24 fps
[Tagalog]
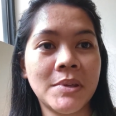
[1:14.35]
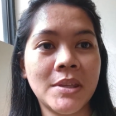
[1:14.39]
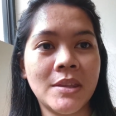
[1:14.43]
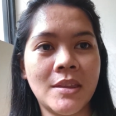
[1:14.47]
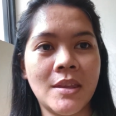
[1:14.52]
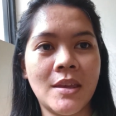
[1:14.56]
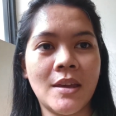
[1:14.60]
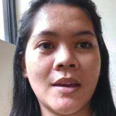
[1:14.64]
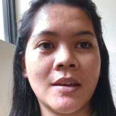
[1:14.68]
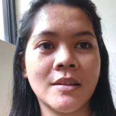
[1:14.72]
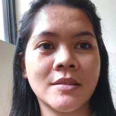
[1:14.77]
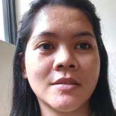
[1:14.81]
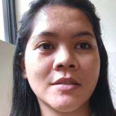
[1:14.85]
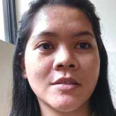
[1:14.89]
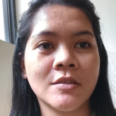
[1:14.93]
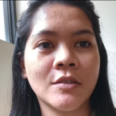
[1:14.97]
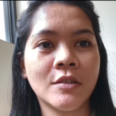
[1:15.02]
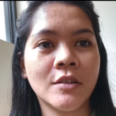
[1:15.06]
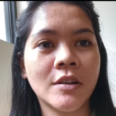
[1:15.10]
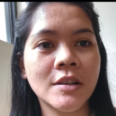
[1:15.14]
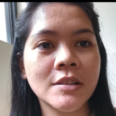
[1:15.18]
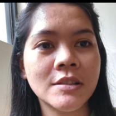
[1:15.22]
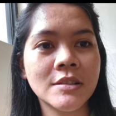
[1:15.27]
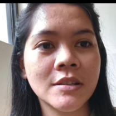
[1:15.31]
PDS
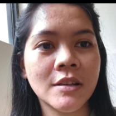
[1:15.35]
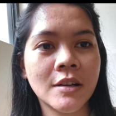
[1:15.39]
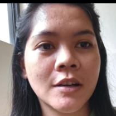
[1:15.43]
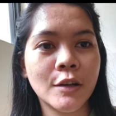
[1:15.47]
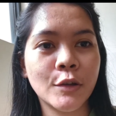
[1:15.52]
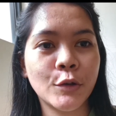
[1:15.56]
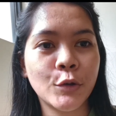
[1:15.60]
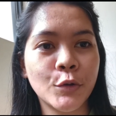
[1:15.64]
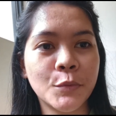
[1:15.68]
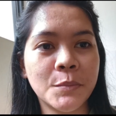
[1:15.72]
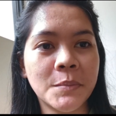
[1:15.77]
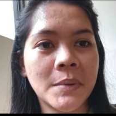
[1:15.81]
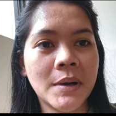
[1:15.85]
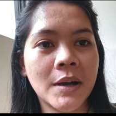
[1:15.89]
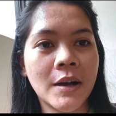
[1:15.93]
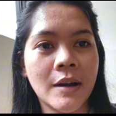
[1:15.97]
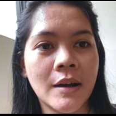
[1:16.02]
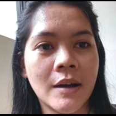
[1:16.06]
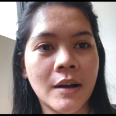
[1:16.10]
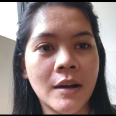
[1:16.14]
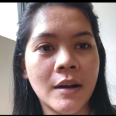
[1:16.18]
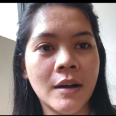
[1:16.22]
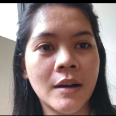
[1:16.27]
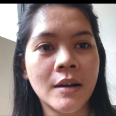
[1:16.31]
ko at saka yung
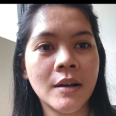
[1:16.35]
mga